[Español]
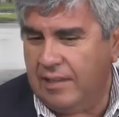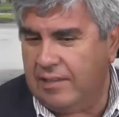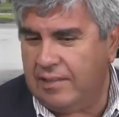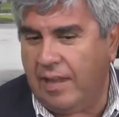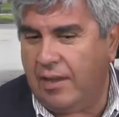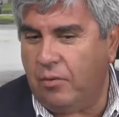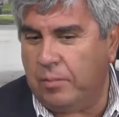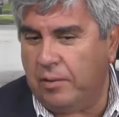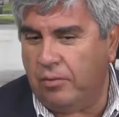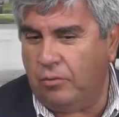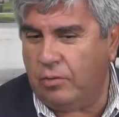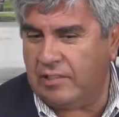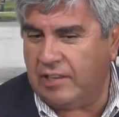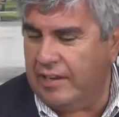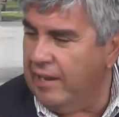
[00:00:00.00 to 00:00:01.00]
que estaban
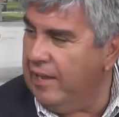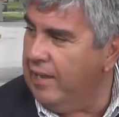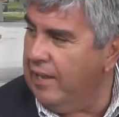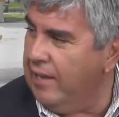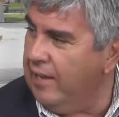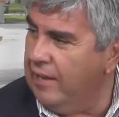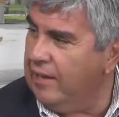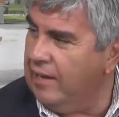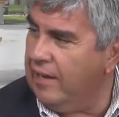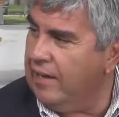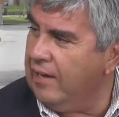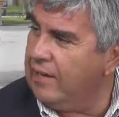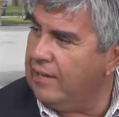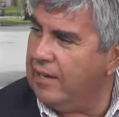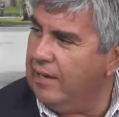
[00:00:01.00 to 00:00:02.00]
comprando bolsas
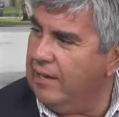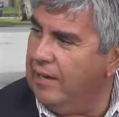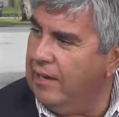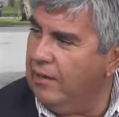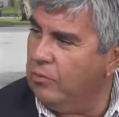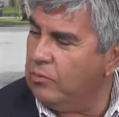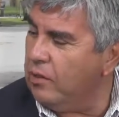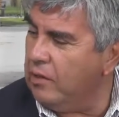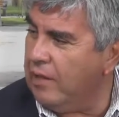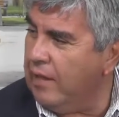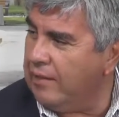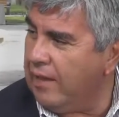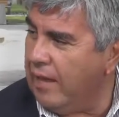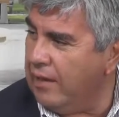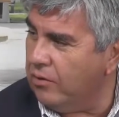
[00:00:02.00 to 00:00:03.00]
negras, que las
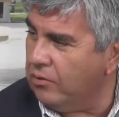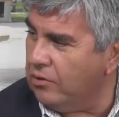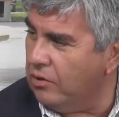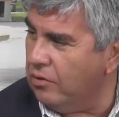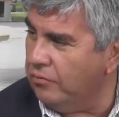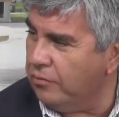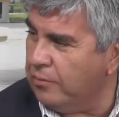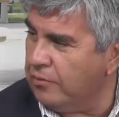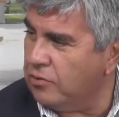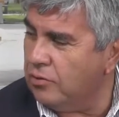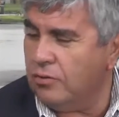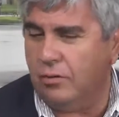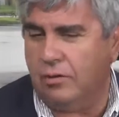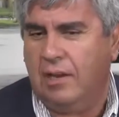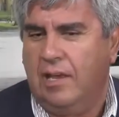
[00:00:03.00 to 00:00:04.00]
autoridades estaban escondiendo
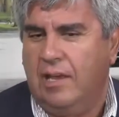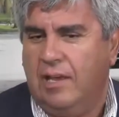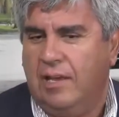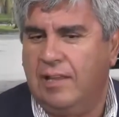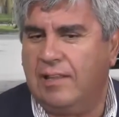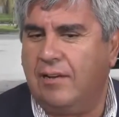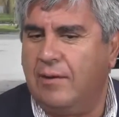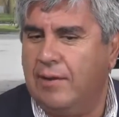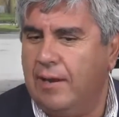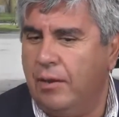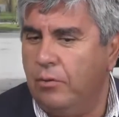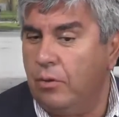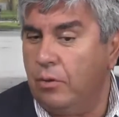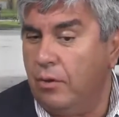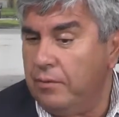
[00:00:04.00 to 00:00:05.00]
información, que estaba
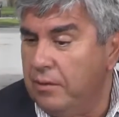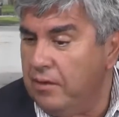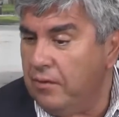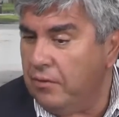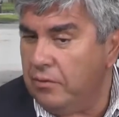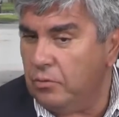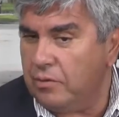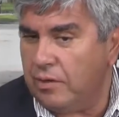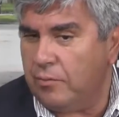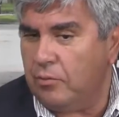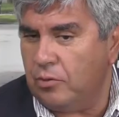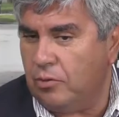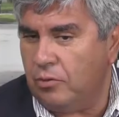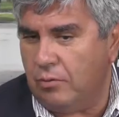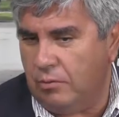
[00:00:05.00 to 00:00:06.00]
claro que iba a haber un
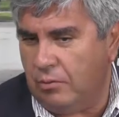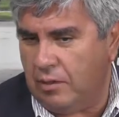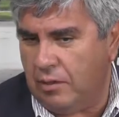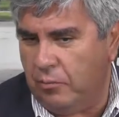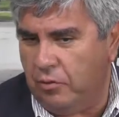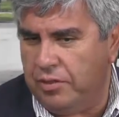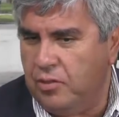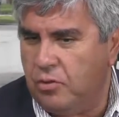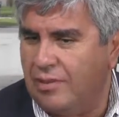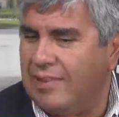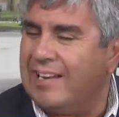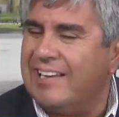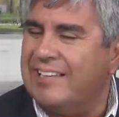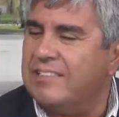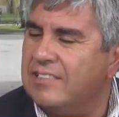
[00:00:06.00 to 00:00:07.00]
terremoto, y lo que hemos dicho
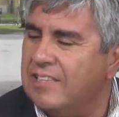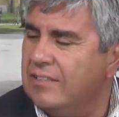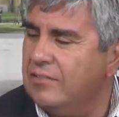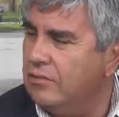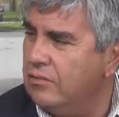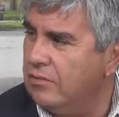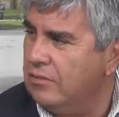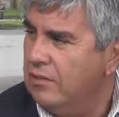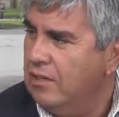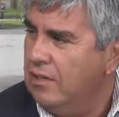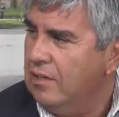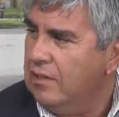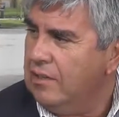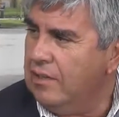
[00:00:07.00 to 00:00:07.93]
hasta el cansancio,